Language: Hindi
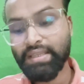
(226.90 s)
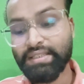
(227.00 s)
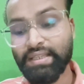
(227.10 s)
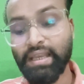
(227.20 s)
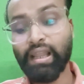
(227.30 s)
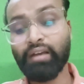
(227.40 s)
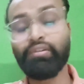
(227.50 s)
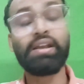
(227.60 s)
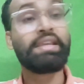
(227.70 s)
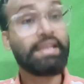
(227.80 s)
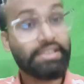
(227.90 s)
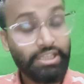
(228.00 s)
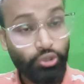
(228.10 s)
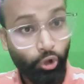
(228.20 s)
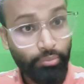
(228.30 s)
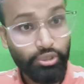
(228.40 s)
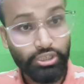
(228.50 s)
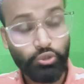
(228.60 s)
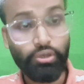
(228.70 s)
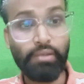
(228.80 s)
इसके अलावा एक चीज़ और
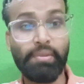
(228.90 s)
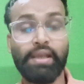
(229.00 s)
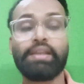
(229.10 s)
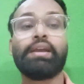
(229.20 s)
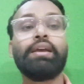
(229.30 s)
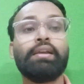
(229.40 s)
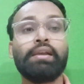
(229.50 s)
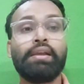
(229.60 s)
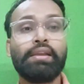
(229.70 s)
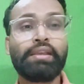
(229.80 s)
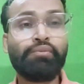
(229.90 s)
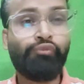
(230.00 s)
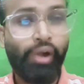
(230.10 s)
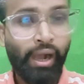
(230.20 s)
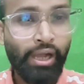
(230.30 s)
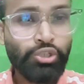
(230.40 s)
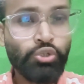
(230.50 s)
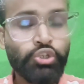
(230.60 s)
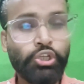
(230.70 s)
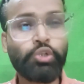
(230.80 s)
मुझे सुनने में आई है कि वहाँ
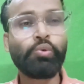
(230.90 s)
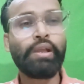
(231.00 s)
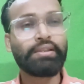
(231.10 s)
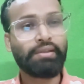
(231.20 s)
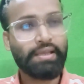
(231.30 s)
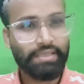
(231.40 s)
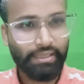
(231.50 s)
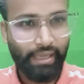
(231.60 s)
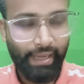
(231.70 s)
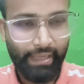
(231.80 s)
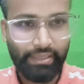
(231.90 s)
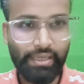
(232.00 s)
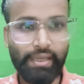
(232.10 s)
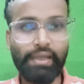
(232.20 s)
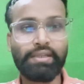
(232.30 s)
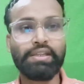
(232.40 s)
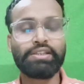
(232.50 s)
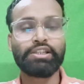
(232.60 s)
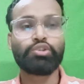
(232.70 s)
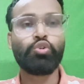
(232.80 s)
जो शेड्यूल है इतना ज़्यादा हैक्टिक है
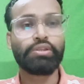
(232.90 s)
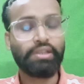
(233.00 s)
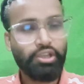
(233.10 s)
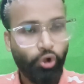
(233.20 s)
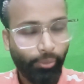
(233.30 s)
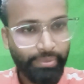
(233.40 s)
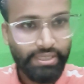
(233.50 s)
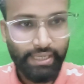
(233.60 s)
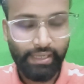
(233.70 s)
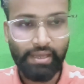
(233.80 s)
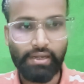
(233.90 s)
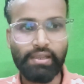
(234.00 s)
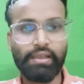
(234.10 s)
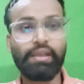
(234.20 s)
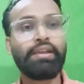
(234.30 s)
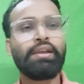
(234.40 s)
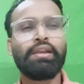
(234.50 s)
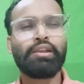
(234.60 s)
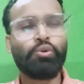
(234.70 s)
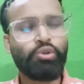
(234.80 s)
टीचर्स को इतनी कॉपी चेक करनी है
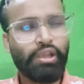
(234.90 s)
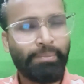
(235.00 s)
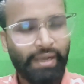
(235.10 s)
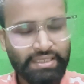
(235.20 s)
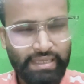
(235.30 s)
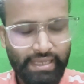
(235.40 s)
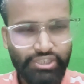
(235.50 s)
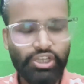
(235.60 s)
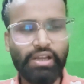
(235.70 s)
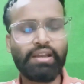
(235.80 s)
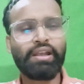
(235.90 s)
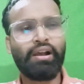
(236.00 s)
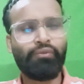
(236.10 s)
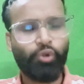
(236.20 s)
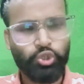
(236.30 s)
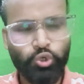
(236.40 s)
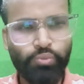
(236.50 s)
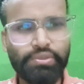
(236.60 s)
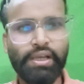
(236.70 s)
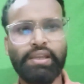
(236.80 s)
कि उनके पास लंच करने का
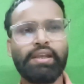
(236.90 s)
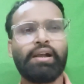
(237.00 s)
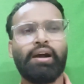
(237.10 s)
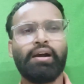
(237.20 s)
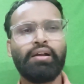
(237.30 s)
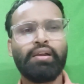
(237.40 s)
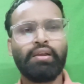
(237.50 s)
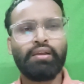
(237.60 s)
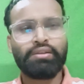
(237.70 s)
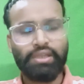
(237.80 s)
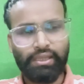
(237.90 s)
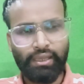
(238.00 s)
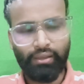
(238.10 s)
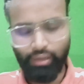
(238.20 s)
वॉशरूम जाने का ठीक है